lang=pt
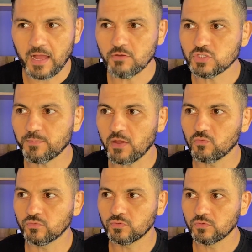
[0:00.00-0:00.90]
Aí eu te
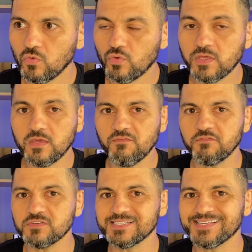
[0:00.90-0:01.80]
pergunto: o que
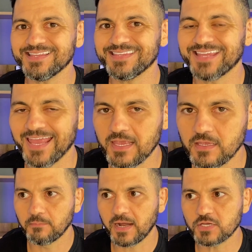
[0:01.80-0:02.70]
você
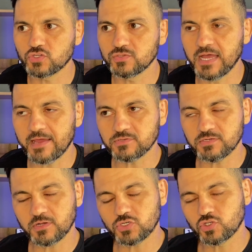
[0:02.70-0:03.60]
tem para ajudar o
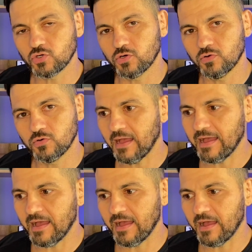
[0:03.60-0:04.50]
seu cachorro
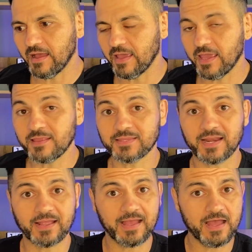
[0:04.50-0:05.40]
a
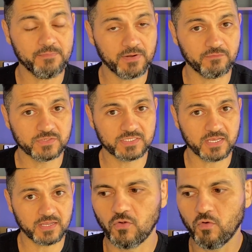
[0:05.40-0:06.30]
entregar para
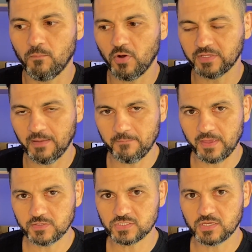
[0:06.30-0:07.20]
você
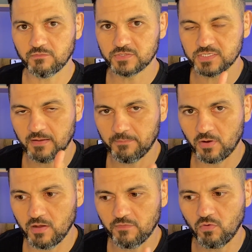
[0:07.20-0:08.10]
comportamentos que você
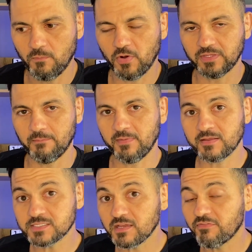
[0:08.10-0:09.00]
aprova,
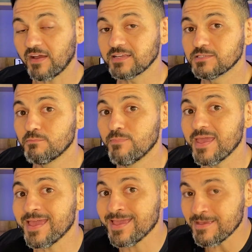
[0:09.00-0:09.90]
comportamentos que faz
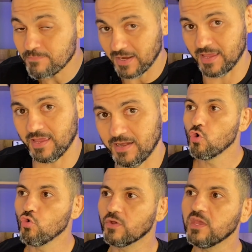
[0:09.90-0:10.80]
bem para
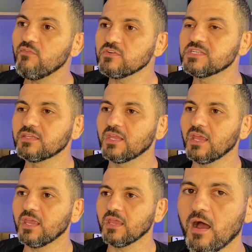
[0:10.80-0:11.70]
ele? O que você
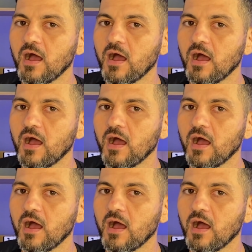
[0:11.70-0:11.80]
tem